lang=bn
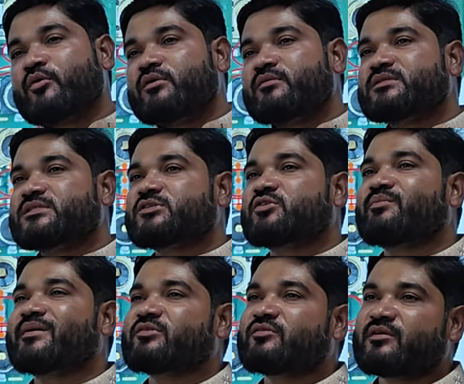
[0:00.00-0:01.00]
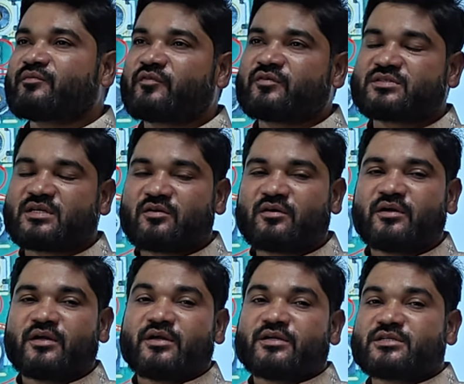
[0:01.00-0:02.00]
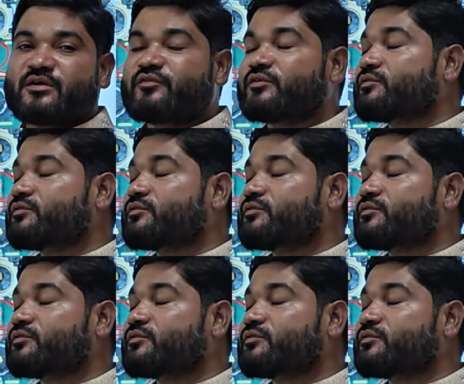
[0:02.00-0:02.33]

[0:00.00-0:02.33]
ওল্ড যেসব মেথডের ফোন ছিল সেই